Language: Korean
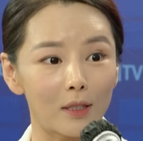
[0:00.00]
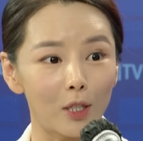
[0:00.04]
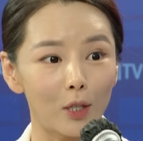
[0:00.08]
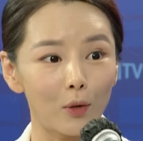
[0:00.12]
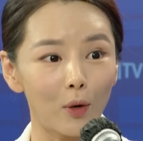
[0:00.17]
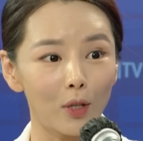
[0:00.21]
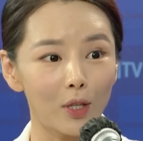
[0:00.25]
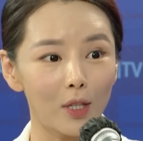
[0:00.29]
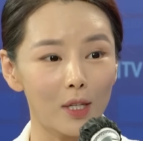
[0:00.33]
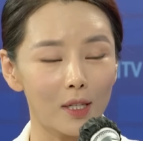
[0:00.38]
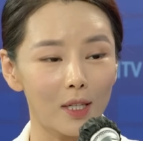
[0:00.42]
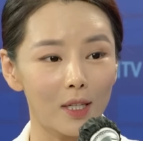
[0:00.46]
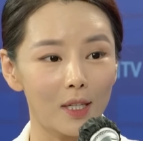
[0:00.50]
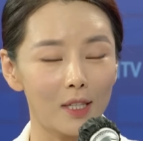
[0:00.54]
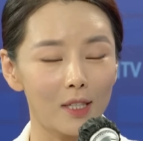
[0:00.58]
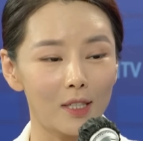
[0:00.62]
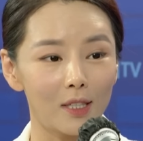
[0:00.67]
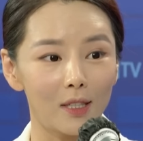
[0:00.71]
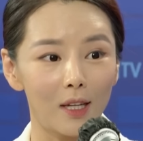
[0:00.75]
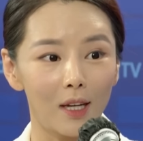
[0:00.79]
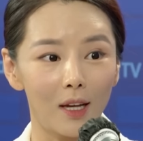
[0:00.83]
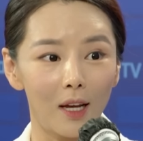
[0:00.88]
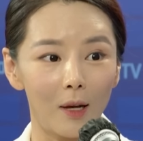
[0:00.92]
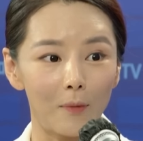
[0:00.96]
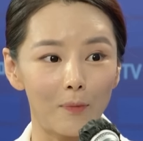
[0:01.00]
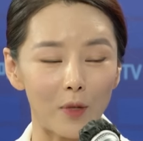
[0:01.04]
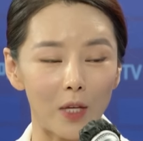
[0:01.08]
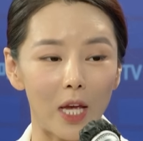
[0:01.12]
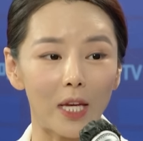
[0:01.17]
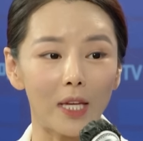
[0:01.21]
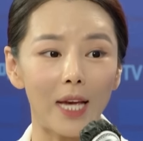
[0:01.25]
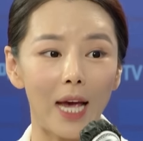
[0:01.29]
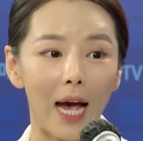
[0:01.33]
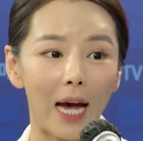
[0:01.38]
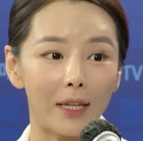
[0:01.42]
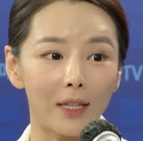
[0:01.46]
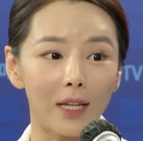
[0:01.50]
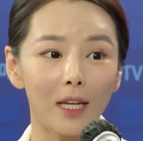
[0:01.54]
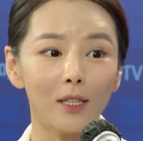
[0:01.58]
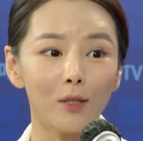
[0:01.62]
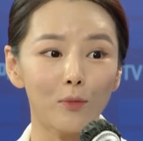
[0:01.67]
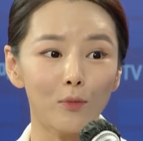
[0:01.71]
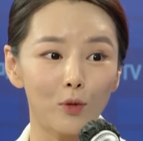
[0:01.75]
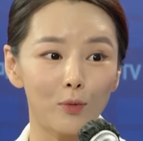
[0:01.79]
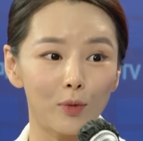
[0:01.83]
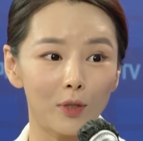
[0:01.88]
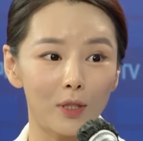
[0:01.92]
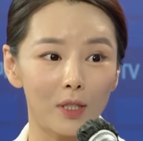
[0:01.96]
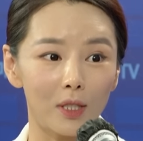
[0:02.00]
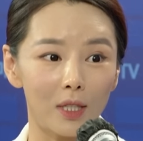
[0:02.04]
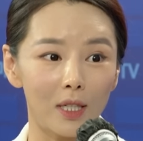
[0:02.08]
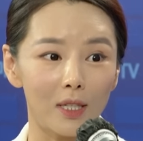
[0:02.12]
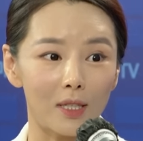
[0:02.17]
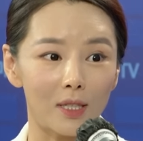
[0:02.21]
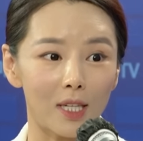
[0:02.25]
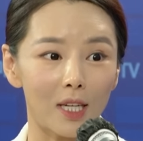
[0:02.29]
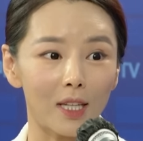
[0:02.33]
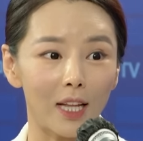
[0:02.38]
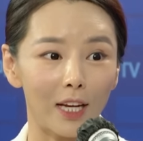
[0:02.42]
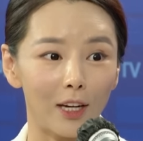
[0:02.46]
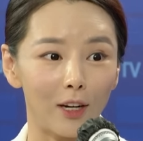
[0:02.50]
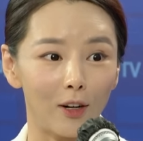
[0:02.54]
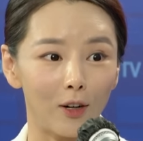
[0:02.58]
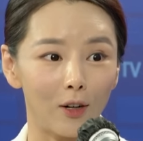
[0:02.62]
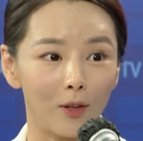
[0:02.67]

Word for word: 예. 의원들끼리는 얘기 안 하는 부분들이 있잖아요.